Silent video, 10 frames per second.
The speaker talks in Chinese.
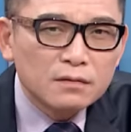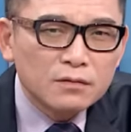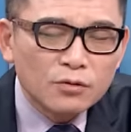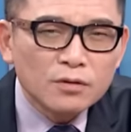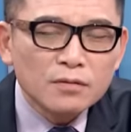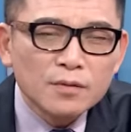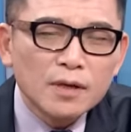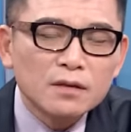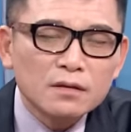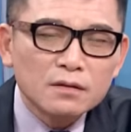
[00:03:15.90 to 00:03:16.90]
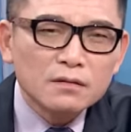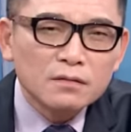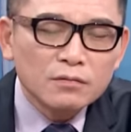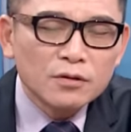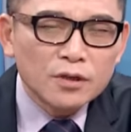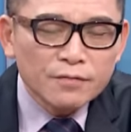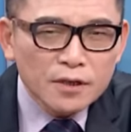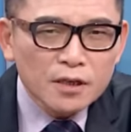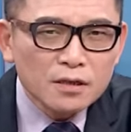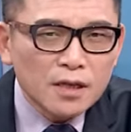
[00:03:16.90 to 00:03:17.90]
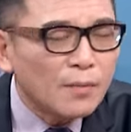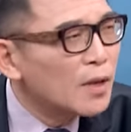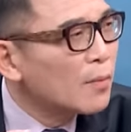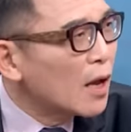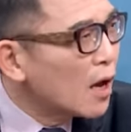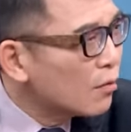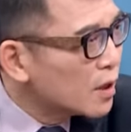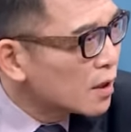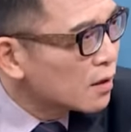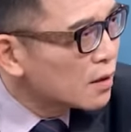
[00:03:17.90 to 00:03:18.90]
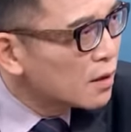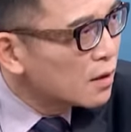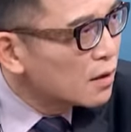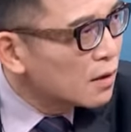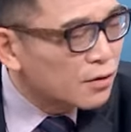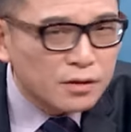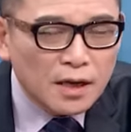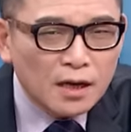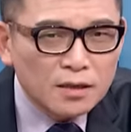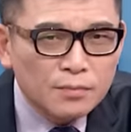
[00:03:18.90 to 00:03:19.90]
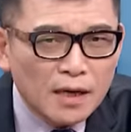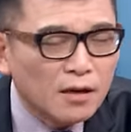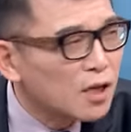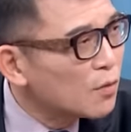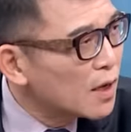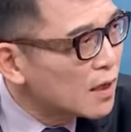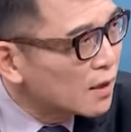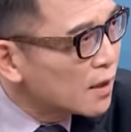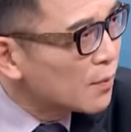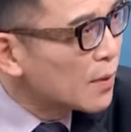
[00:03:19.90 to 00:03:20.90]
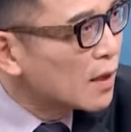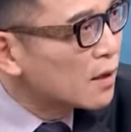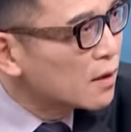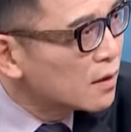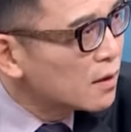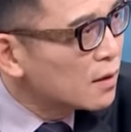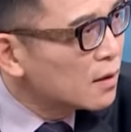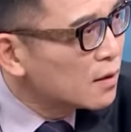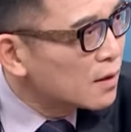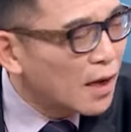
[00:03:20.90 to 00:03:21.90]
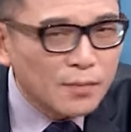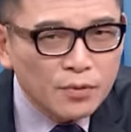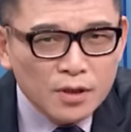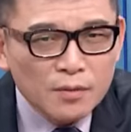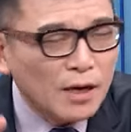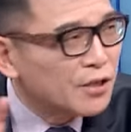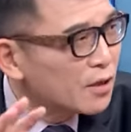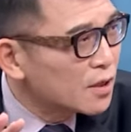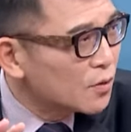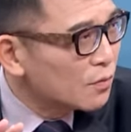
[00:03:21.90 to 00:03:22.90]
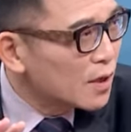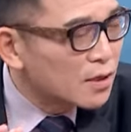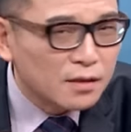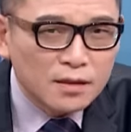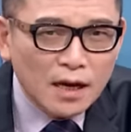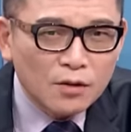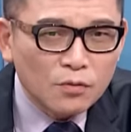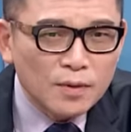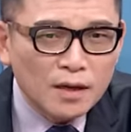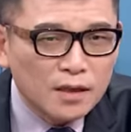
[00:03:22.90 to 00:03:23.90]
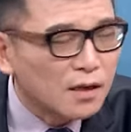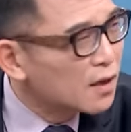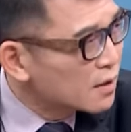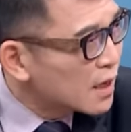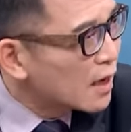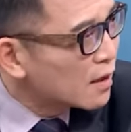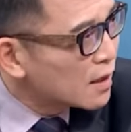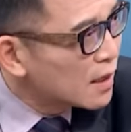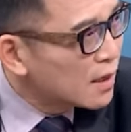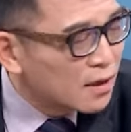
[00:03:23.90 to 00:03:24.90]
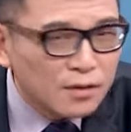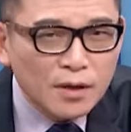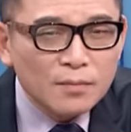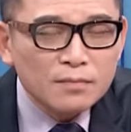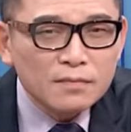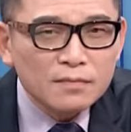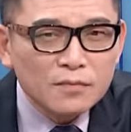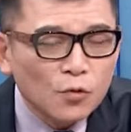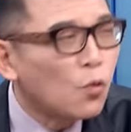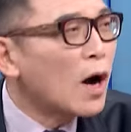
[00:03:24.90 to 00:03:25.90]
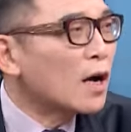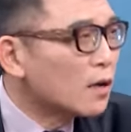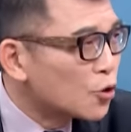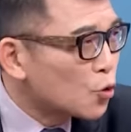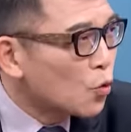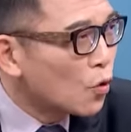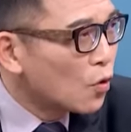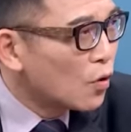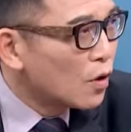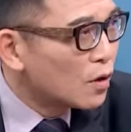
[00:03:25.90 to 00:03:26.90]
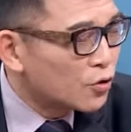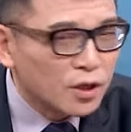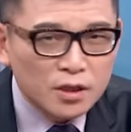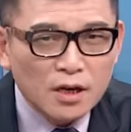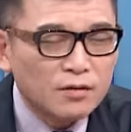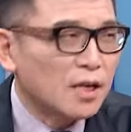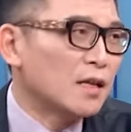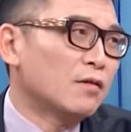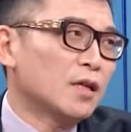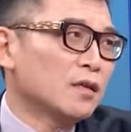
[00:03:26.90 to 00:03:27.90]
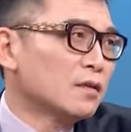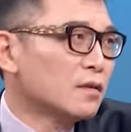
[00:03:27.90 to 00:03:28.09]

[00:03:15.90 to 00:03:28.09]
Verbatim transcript: 投资，因为如有些分析师他没有买昊鼎，对，可是他是买到另外一档跌停板的，他也不一定买升级股，但是他的股票跌得更惨，嗯，因为无话可说，所以只好讲昊鼎。